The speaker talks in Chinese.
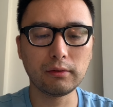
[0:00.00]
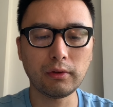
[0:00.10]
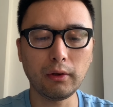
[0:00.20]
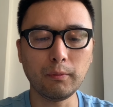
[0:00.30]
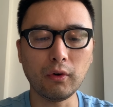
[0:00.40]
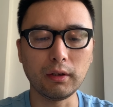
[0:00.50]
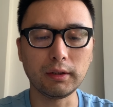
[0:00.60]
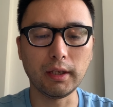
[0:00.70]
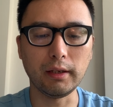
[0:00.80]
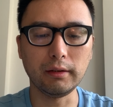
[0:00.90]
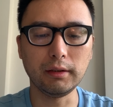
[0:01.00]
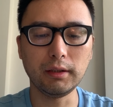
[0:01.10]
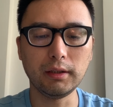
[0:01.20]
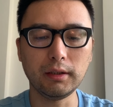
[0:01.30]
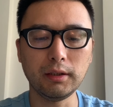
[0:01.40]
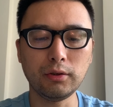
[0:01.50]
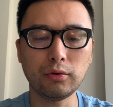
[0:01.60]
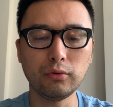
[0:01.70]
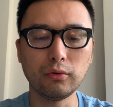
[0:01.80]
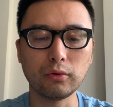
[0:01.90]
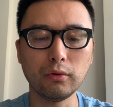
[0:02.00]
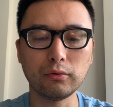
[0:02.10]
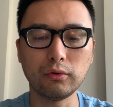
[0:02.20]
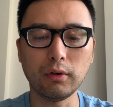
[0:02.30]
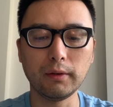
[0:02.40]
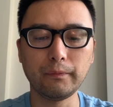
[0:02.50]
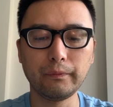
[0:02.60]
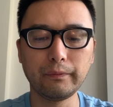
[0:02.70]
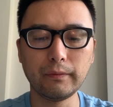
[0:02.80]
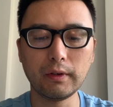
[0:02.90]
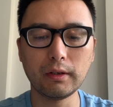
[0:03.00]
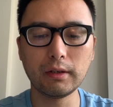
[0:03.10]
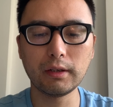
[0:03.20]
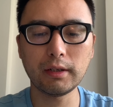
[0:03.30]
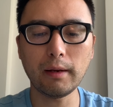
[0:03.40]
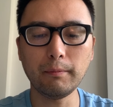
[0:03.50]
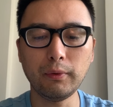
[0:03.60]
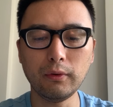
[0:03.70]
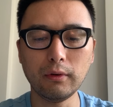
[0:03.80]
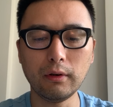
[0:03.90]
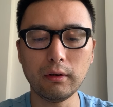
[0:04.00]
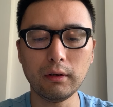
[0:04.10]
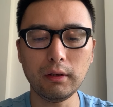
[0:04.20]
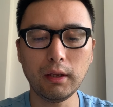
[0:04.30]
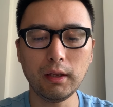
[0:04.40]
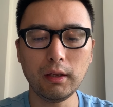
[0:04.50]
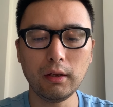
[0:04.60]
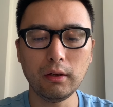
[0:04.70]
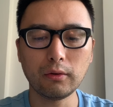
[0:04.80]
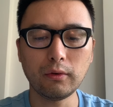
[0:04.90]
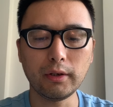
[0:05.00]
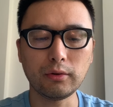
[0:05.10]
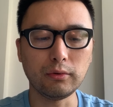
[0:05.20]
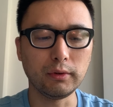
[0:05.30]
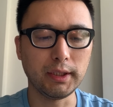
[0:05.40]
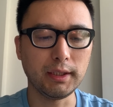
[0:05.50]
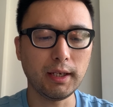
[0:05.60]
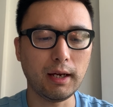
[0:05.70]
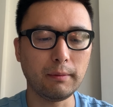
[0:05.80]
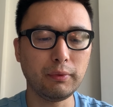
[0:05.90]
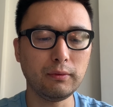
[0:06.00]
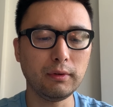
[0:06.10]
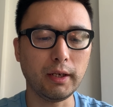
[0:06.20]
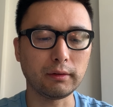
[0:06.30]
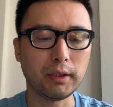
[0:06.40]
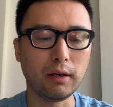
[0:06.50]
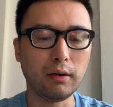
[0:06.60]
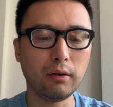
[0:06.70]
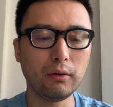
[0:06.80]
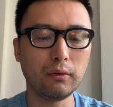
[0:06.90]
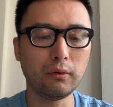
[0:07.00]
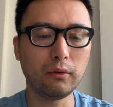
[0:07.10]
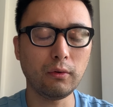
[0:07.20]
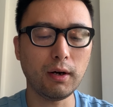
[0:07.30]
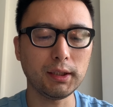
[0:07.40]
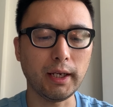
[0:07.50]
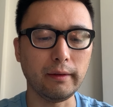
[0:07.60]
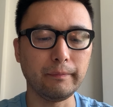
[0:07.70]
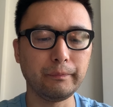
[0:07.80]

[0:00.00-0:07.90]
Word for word: 翠墨等一处共坐，山坡桂树底下铺两条花毯，